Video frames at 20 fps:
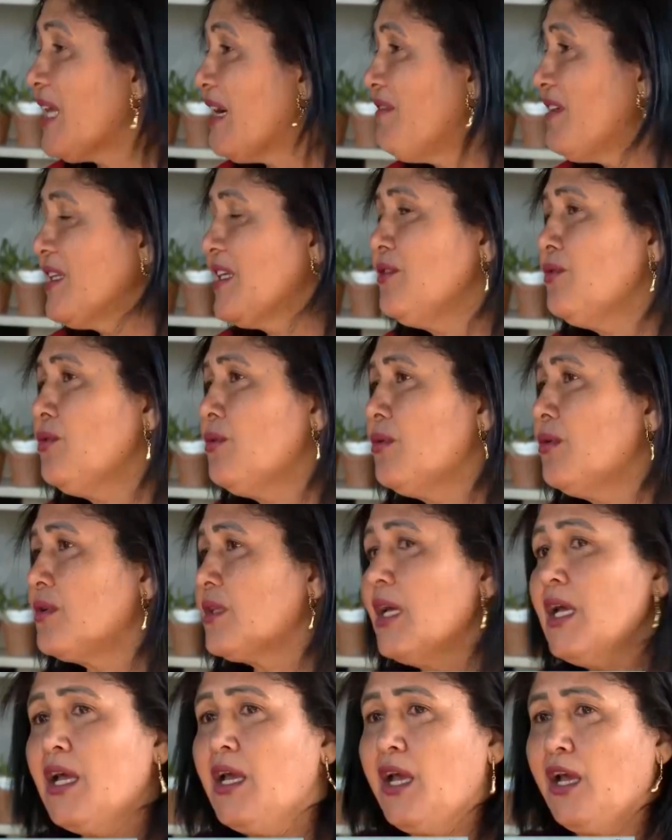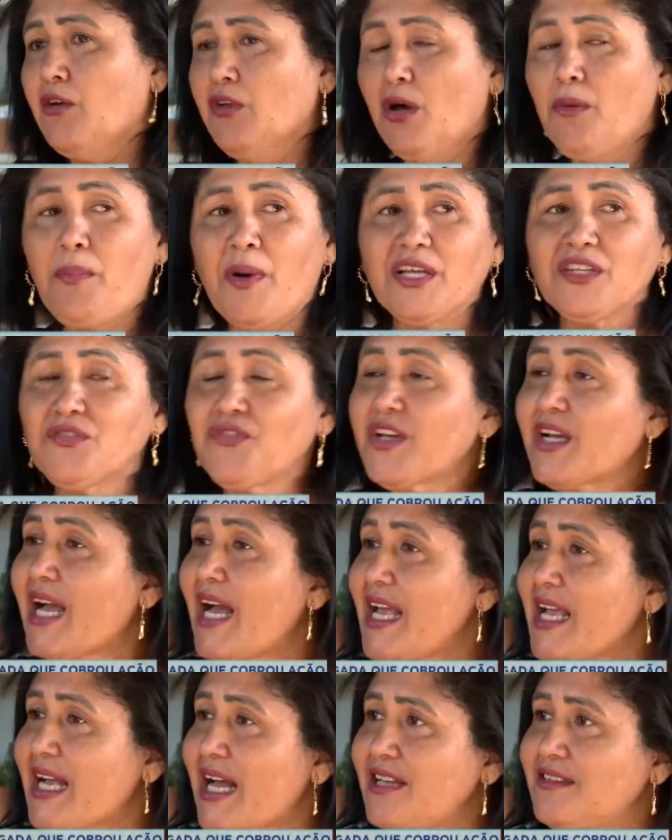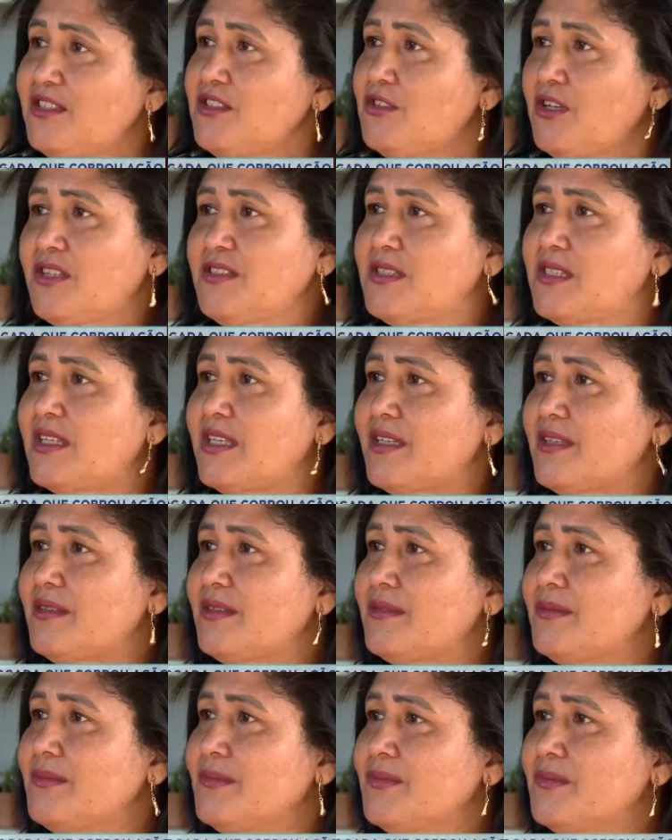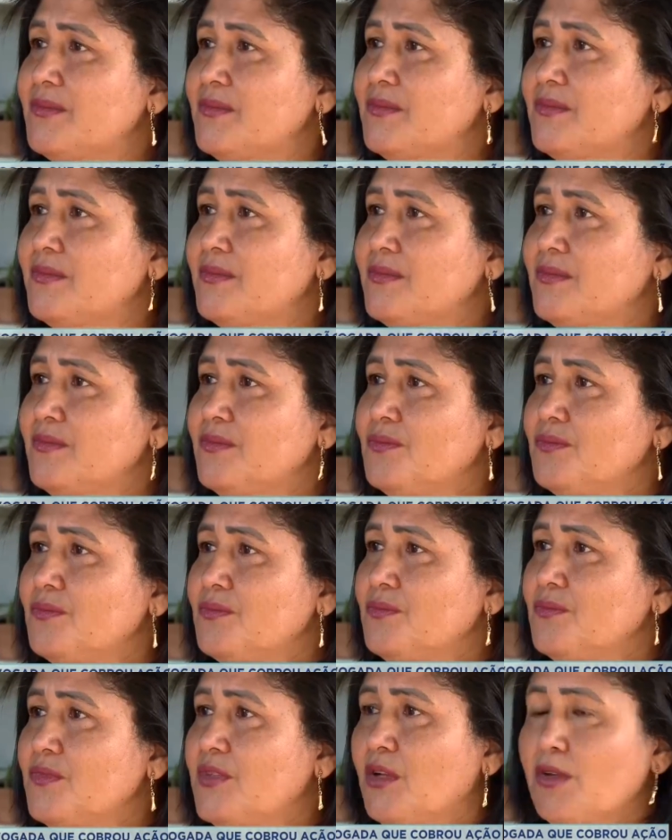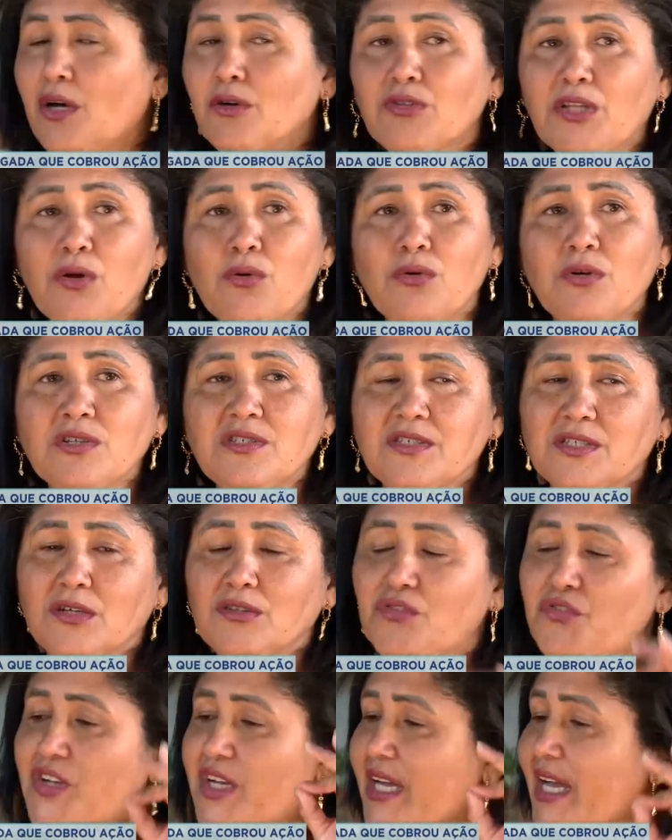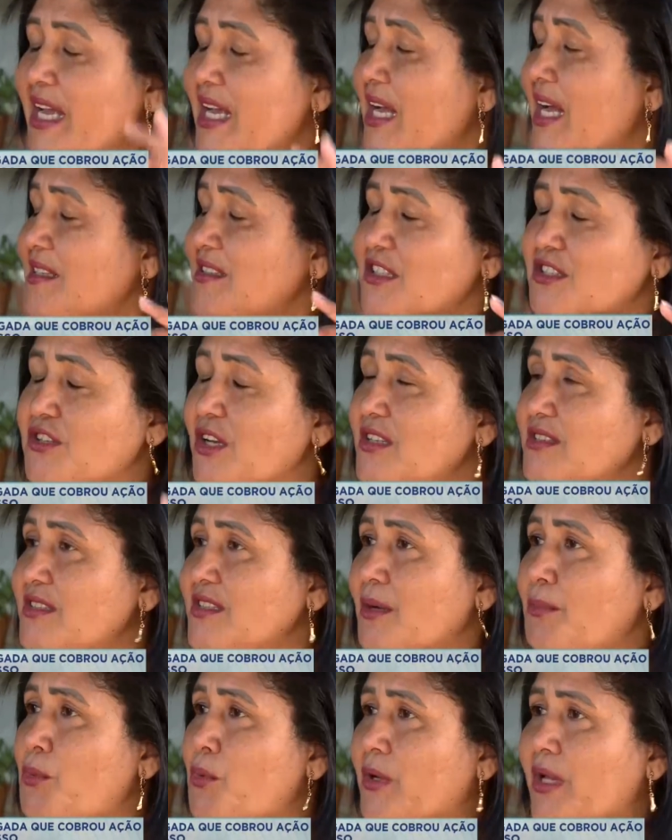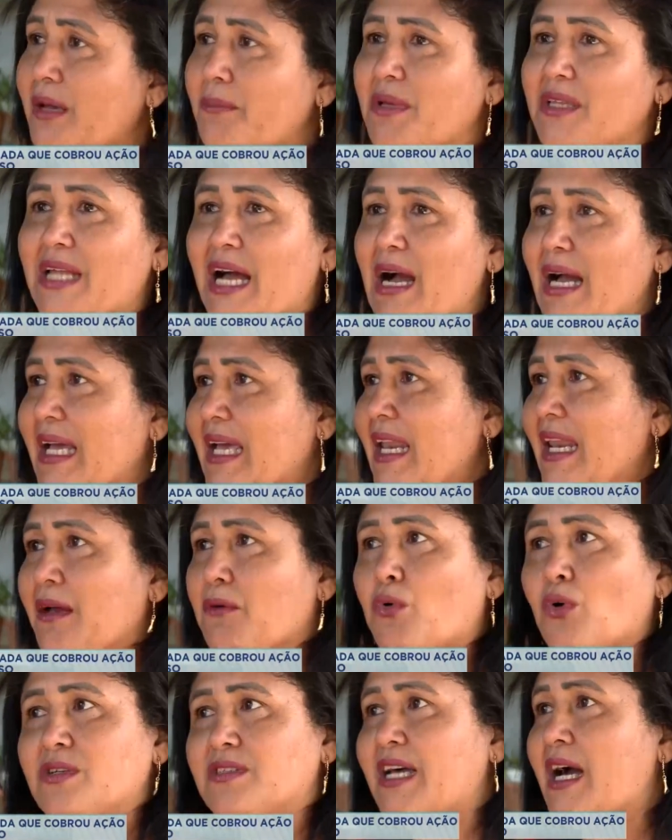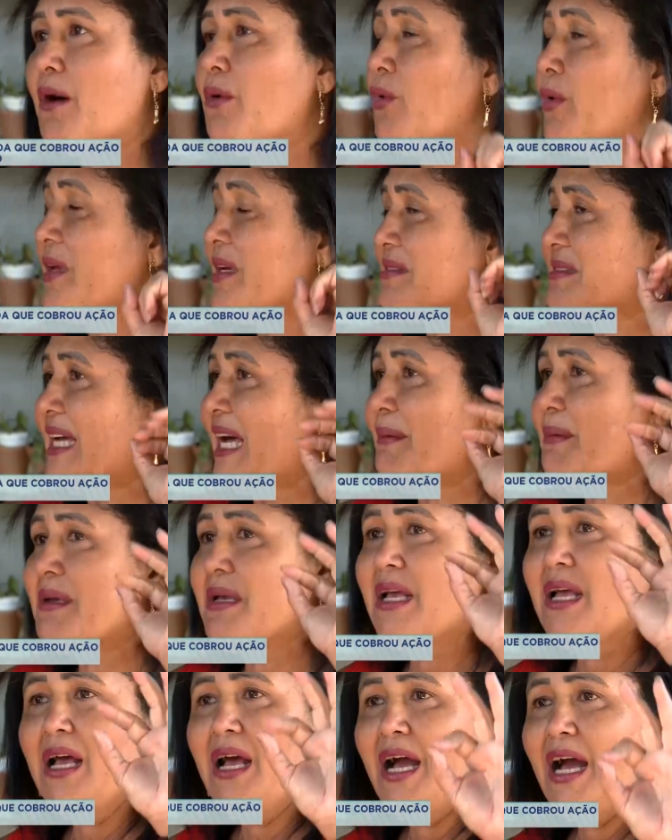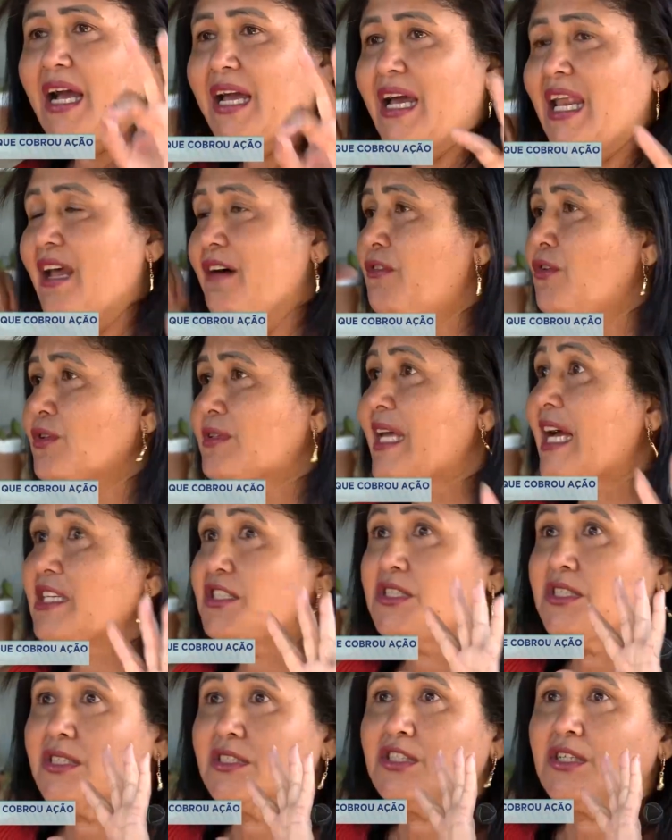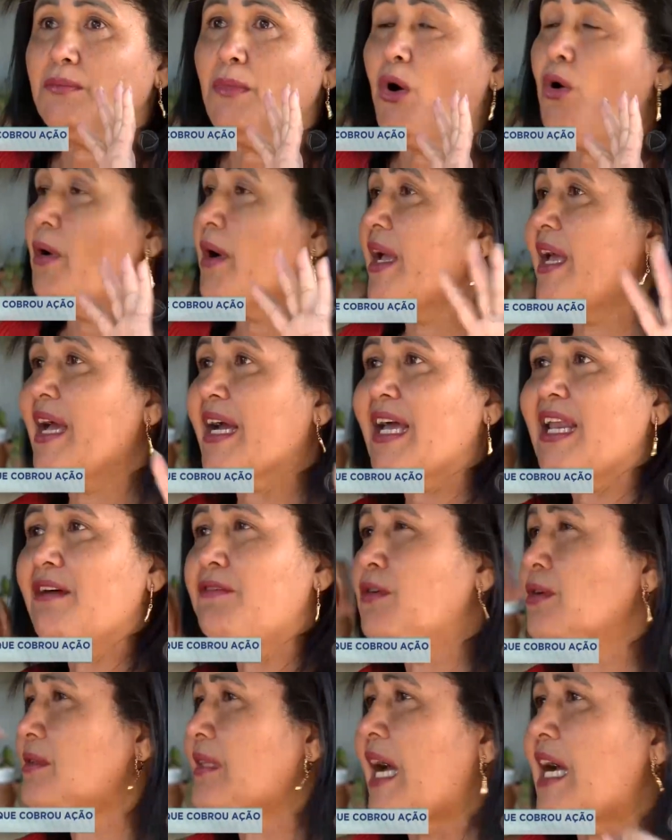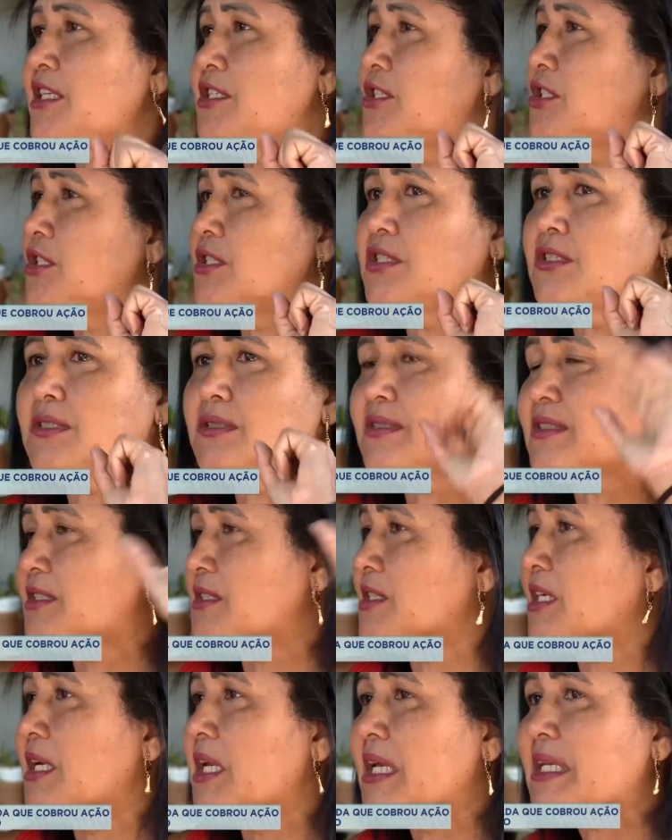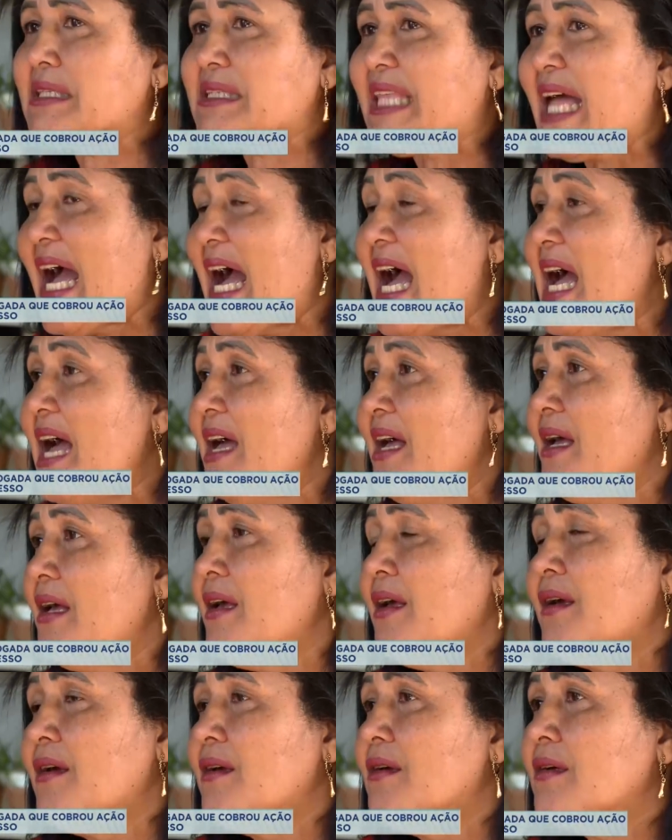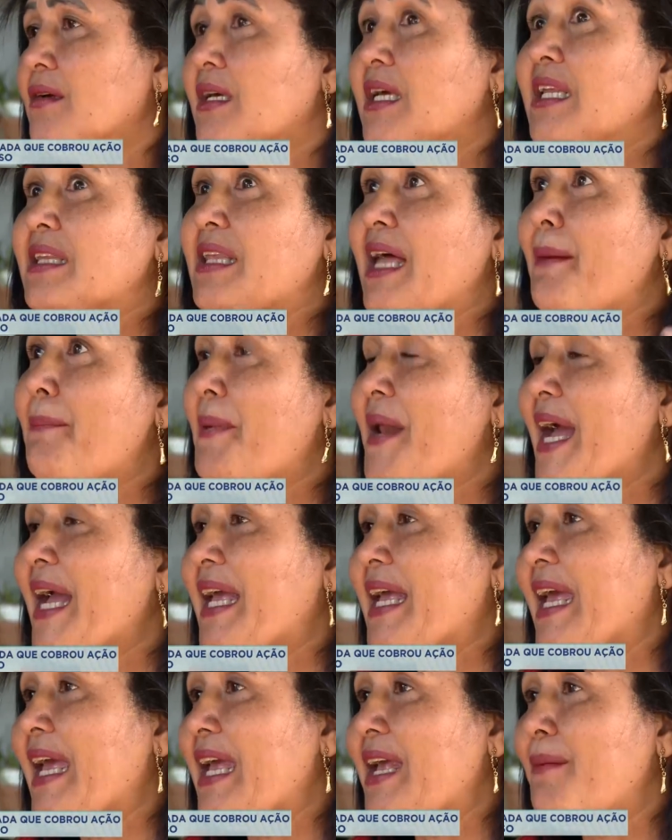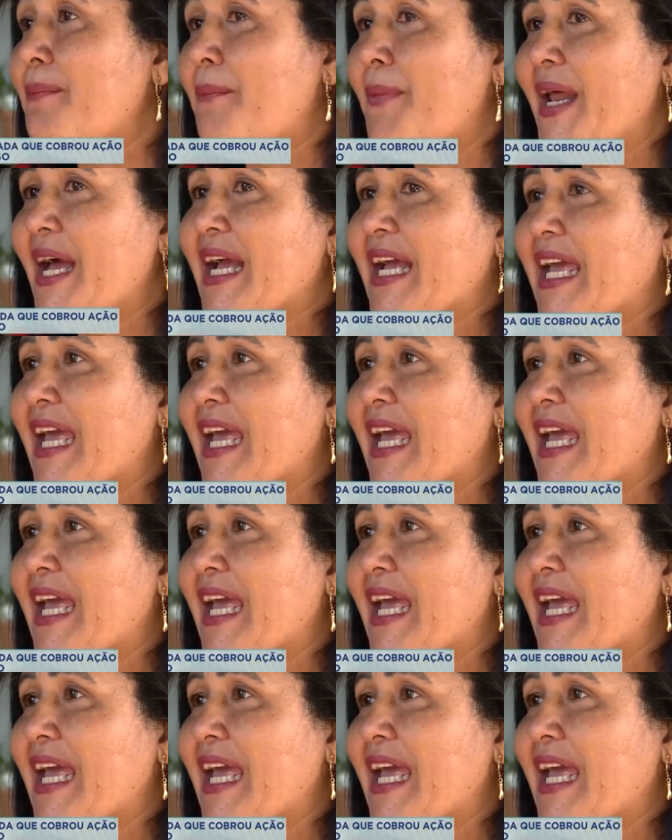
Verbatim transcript: estava dando conta. Eu não posso ficar em casa sozinha. Eu não tenho condição de ficar em casa sozinha, porque me dá aquela coisa ruim, sabe? Aquela vontade de, de morrer, aquela vontade de, de gritar. Gritar para quem? Para